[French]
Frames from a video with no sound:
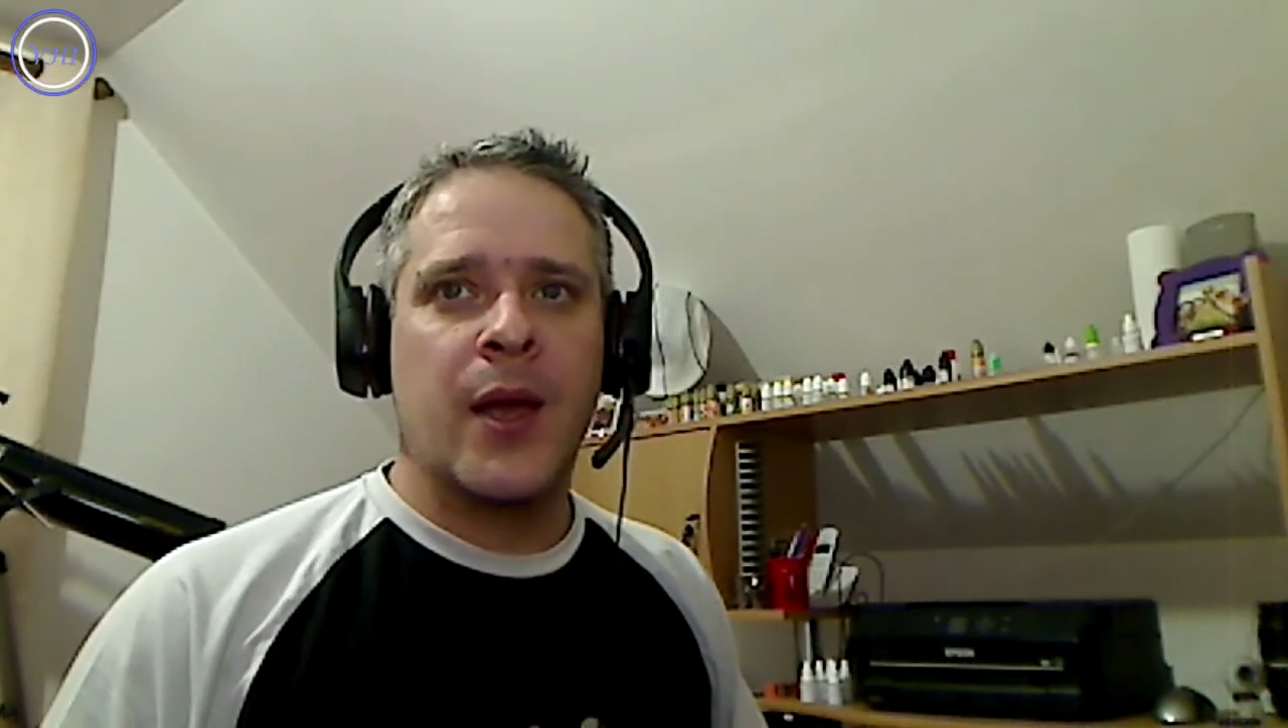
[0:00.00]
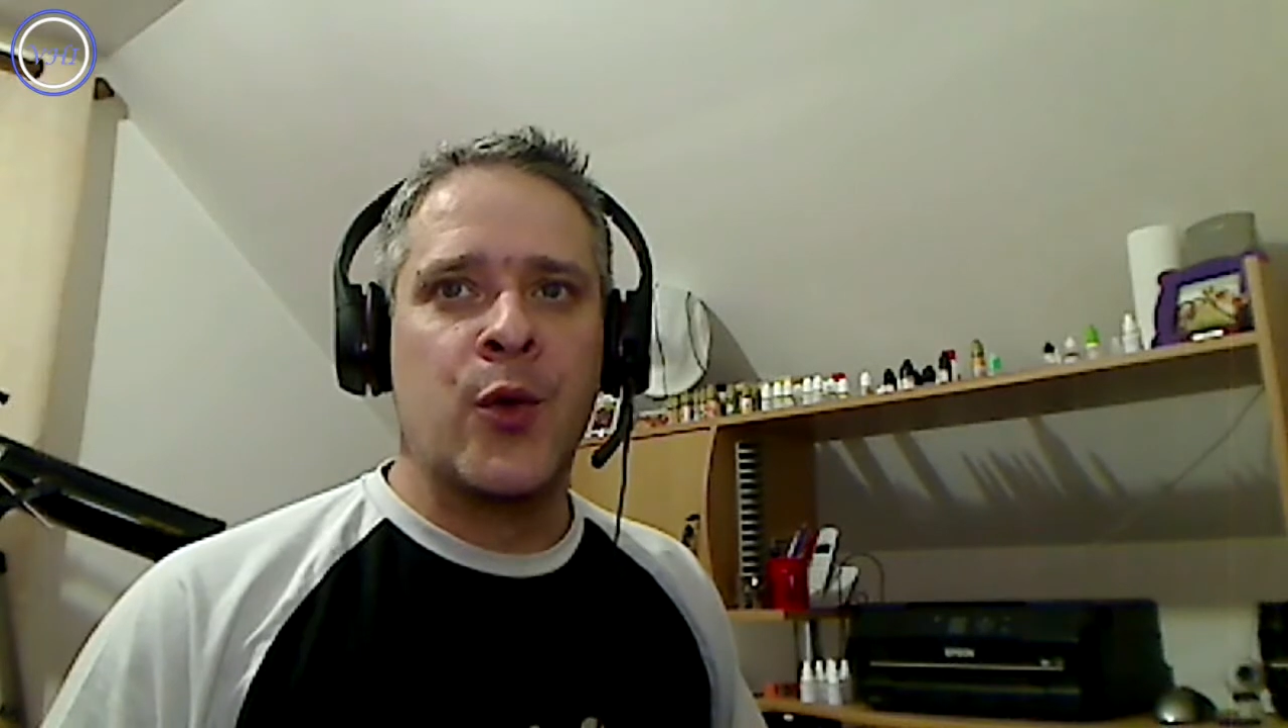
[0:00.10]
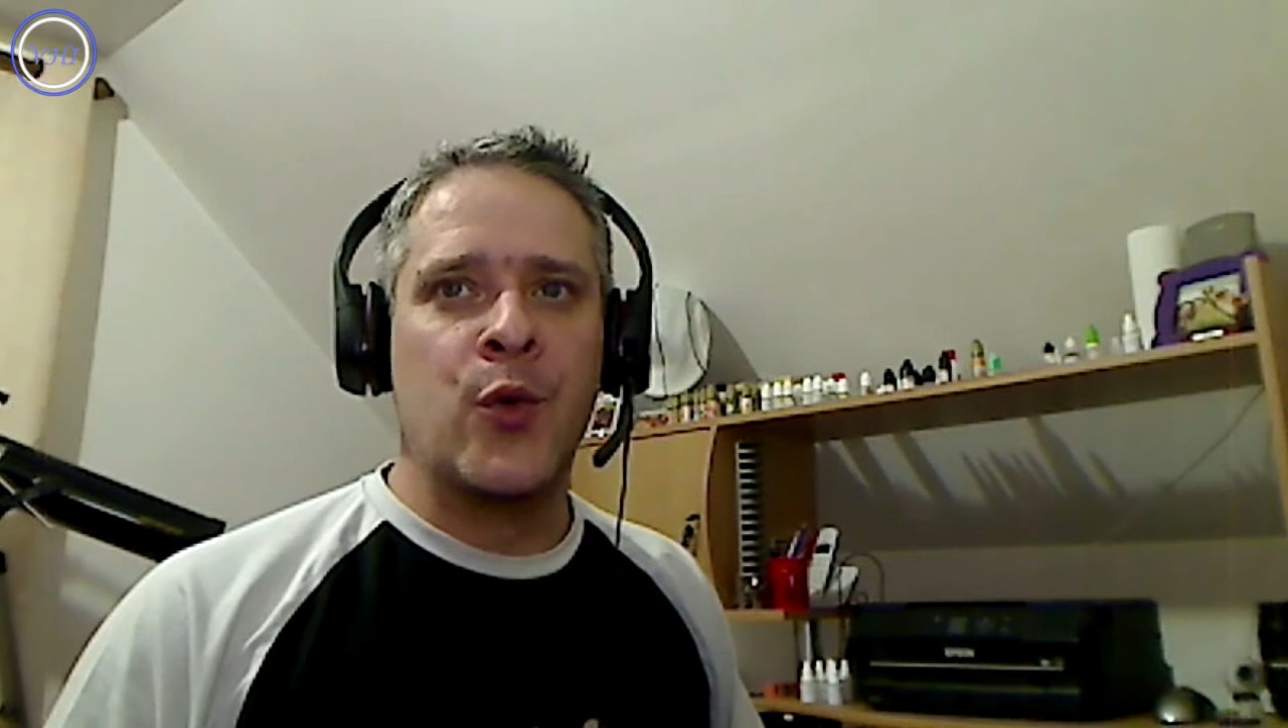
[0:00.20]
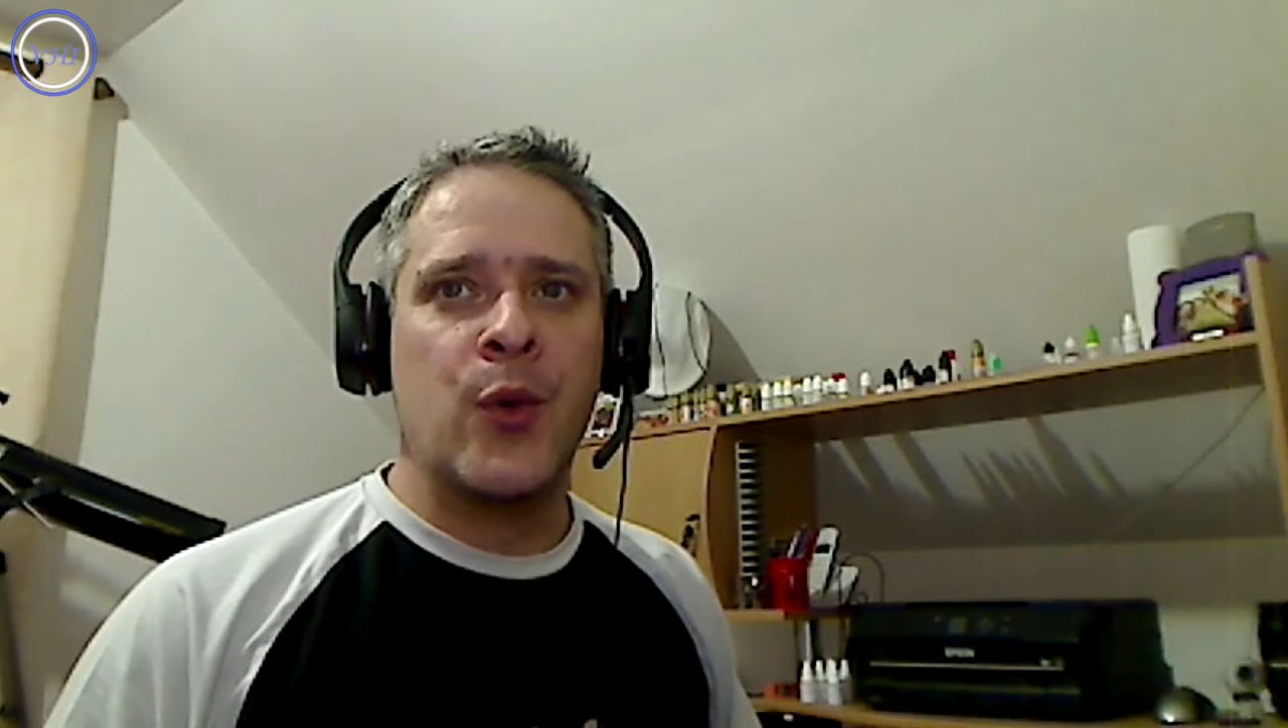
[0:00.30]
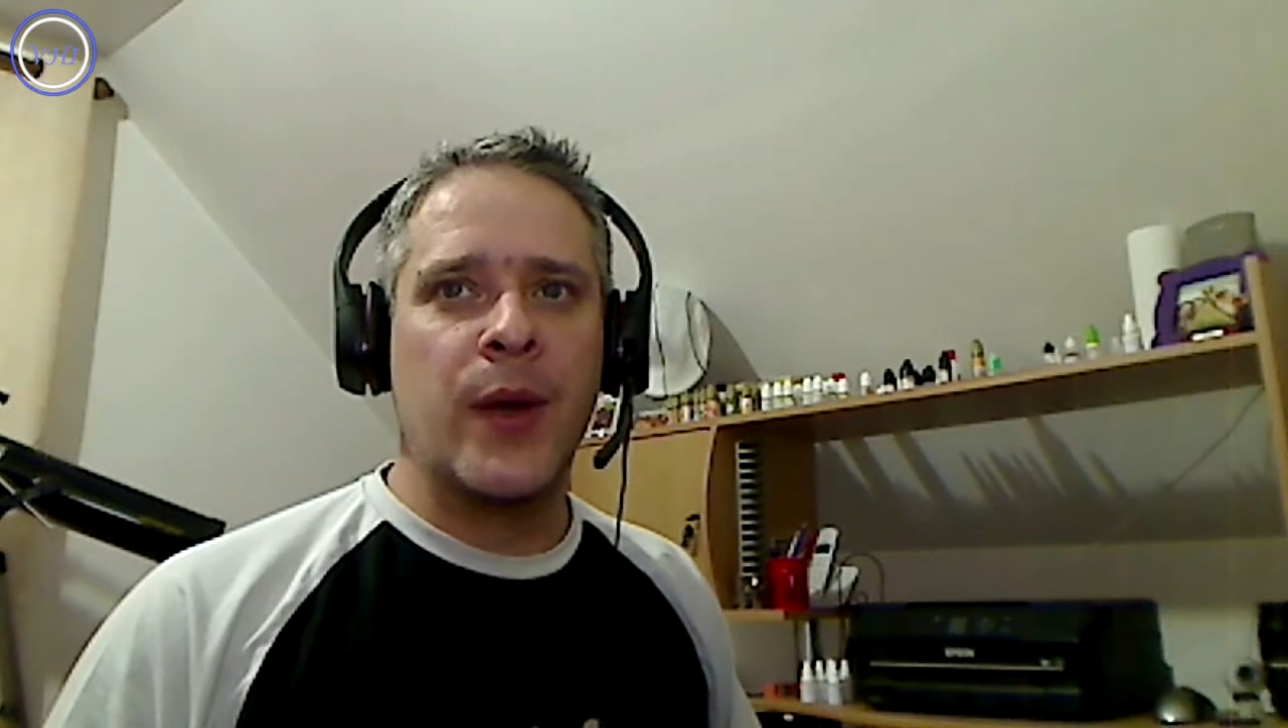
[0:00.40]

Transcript: Goût